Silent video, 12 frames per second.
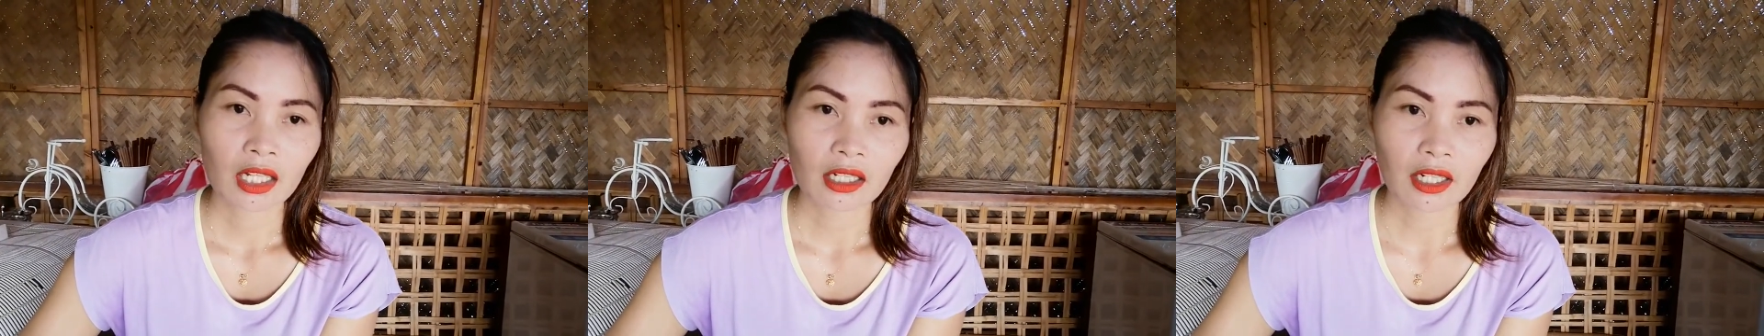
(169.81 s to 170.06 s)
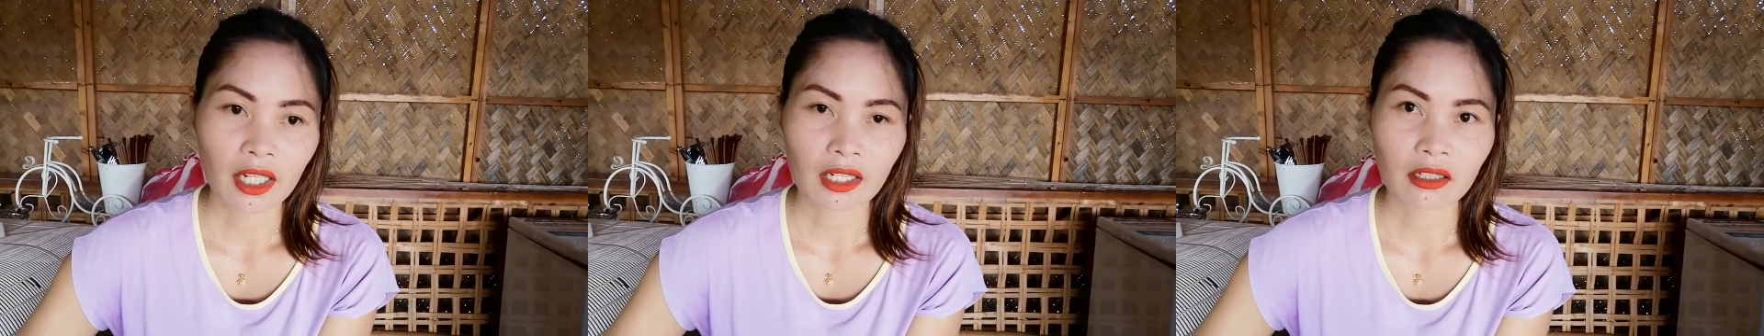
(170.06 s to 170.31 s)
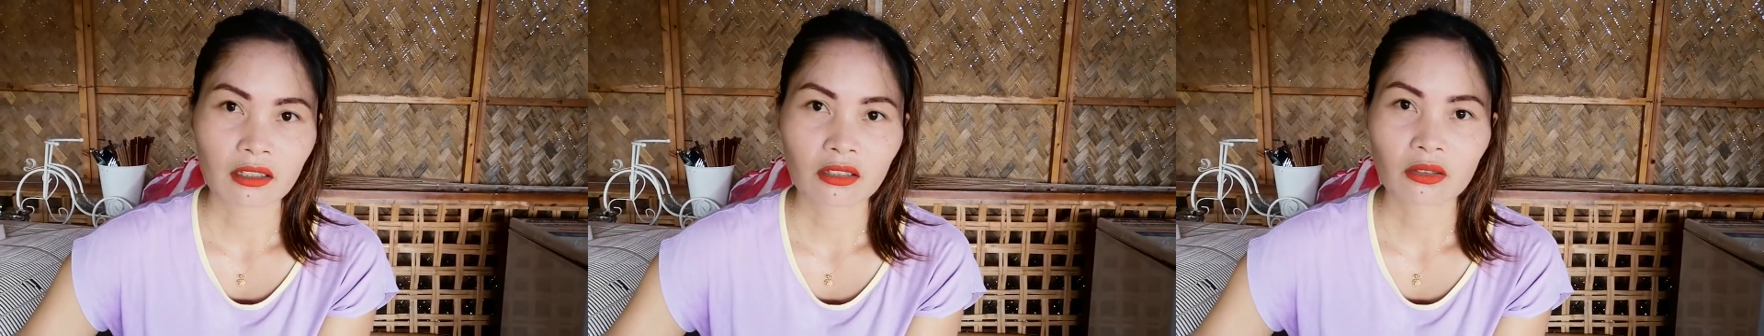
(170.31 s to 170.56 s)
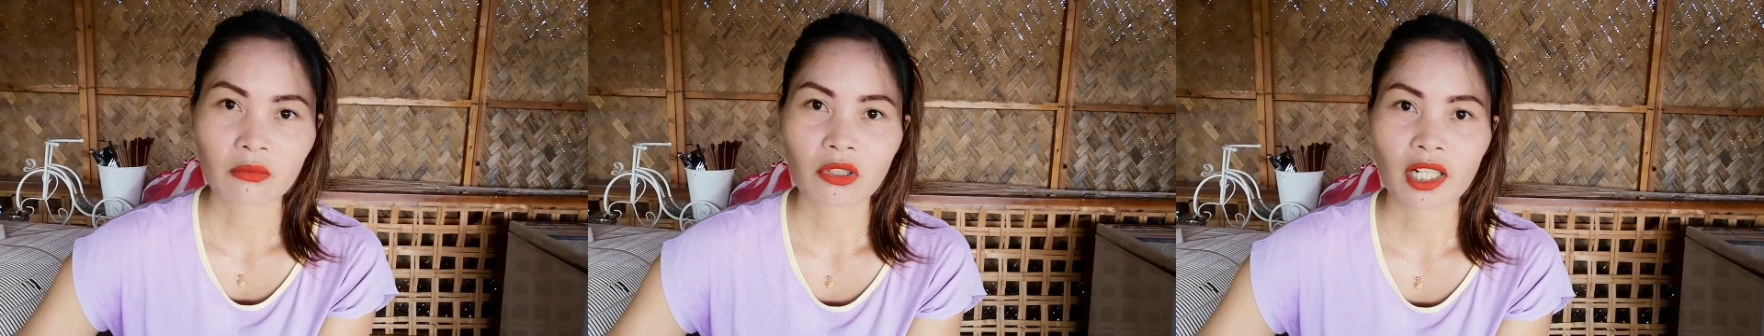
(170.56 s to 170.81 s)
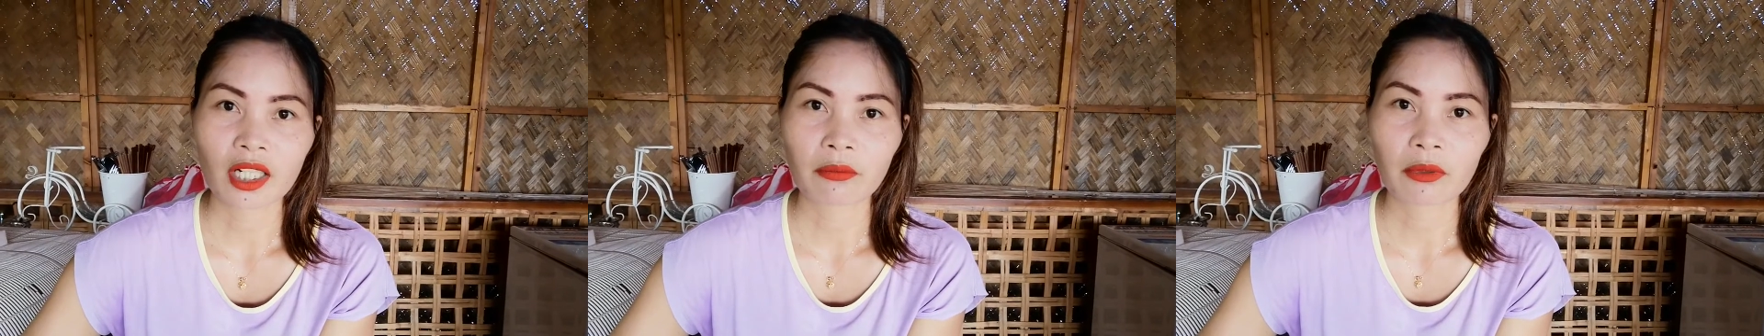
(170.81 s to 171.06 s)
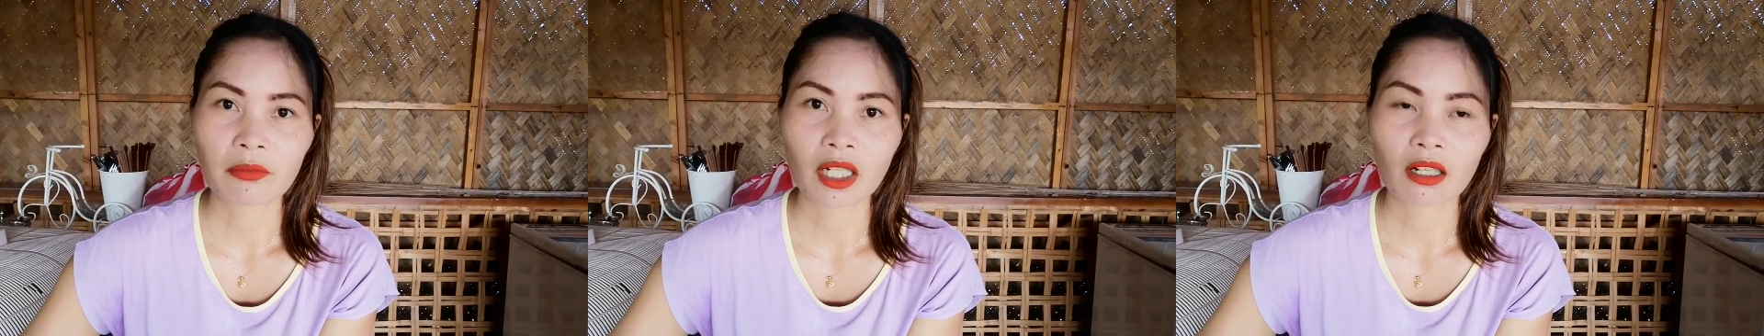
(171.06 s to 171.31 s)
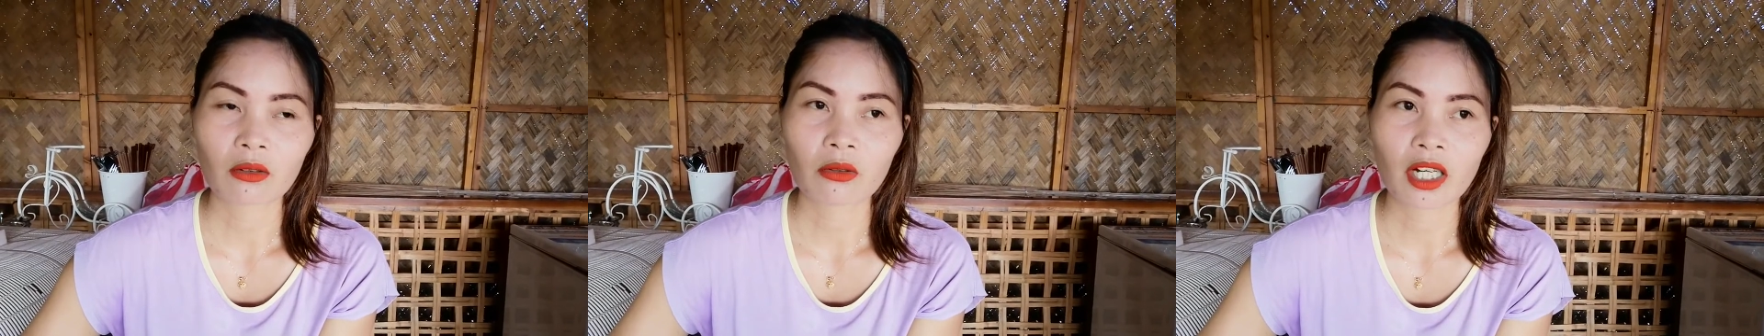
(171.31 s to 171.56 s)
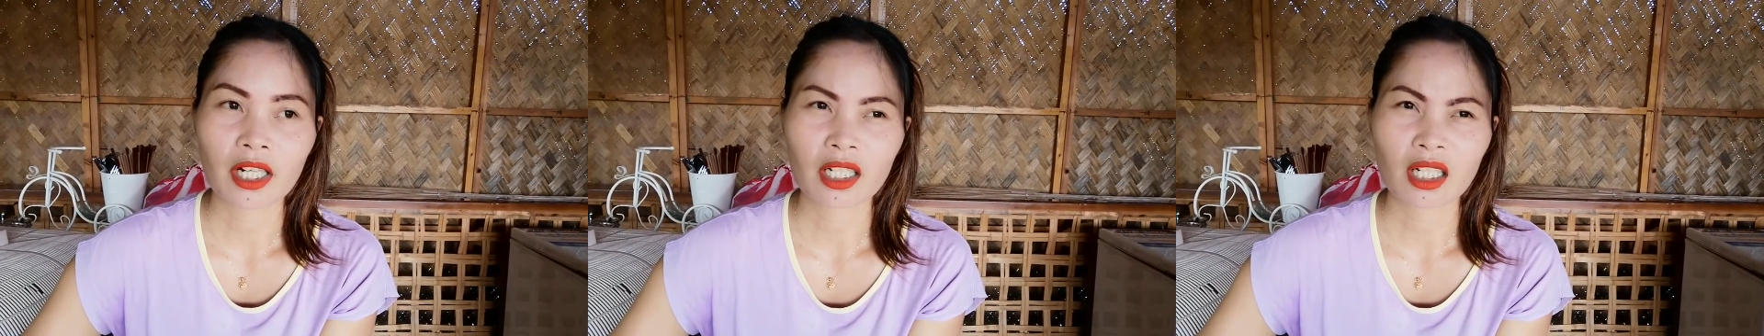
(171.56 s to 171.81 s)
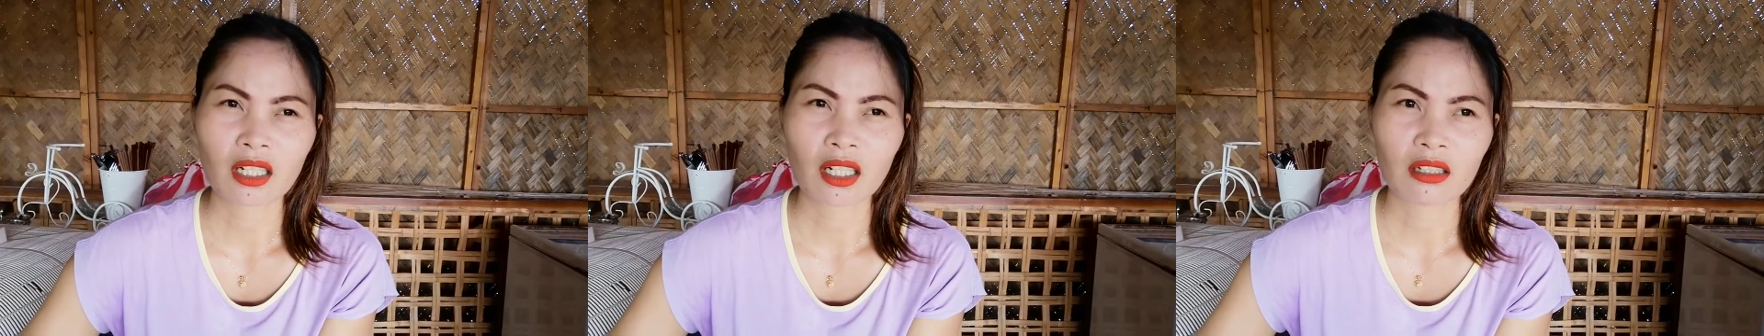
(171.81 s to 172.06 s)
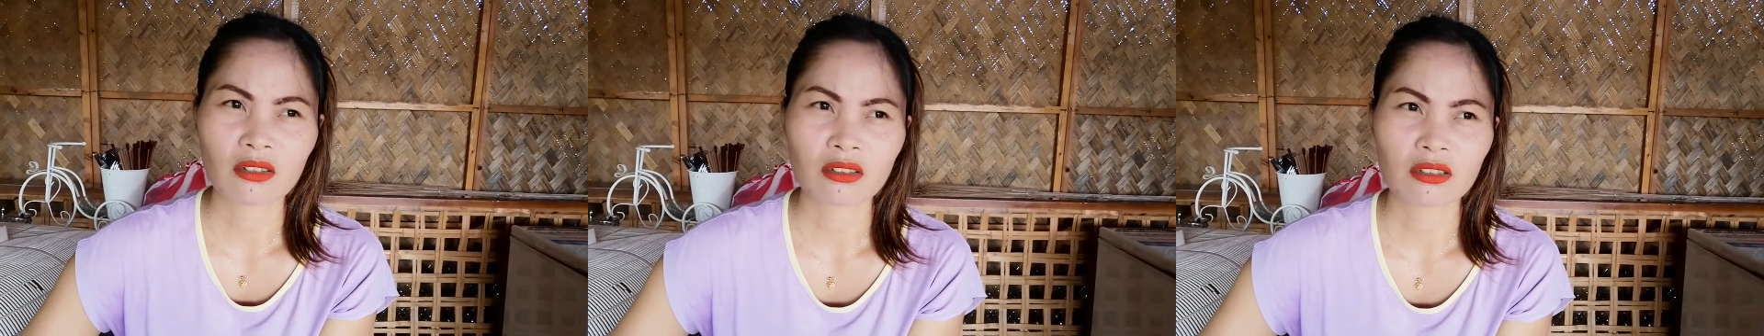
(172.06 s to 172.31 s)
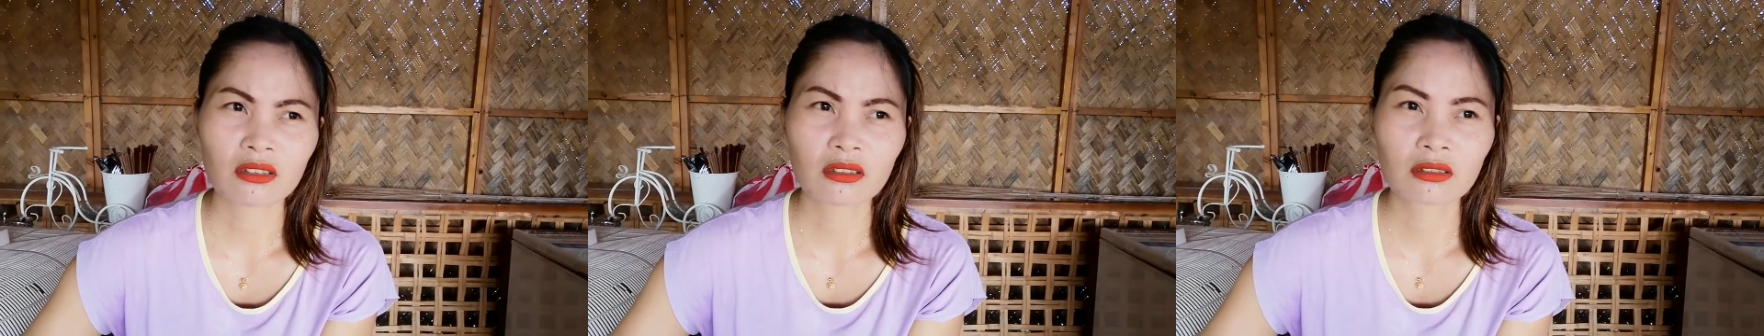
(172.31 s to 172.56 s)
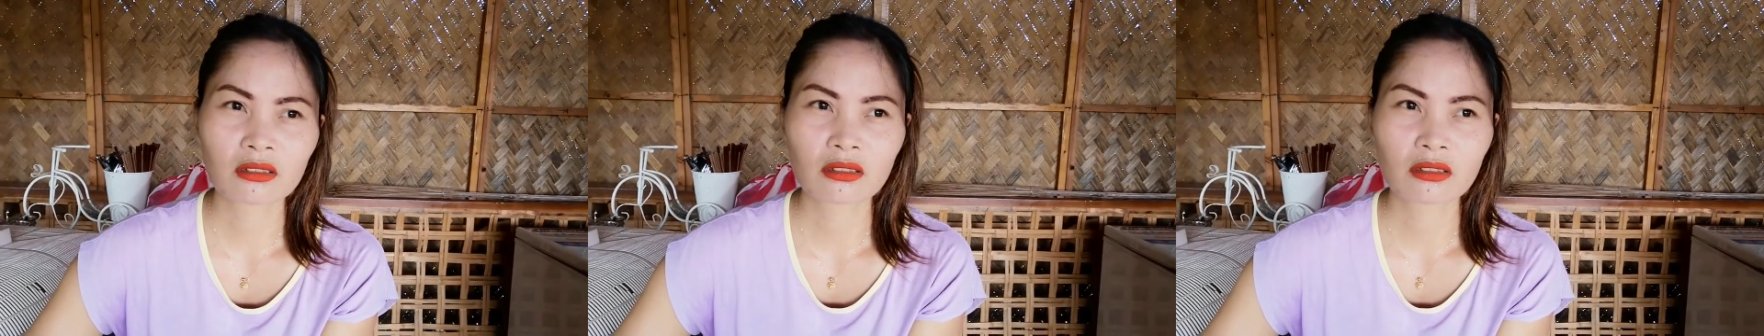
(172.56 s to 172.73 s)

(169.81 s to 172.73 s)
Then, subukan namin makakuha ng ganon.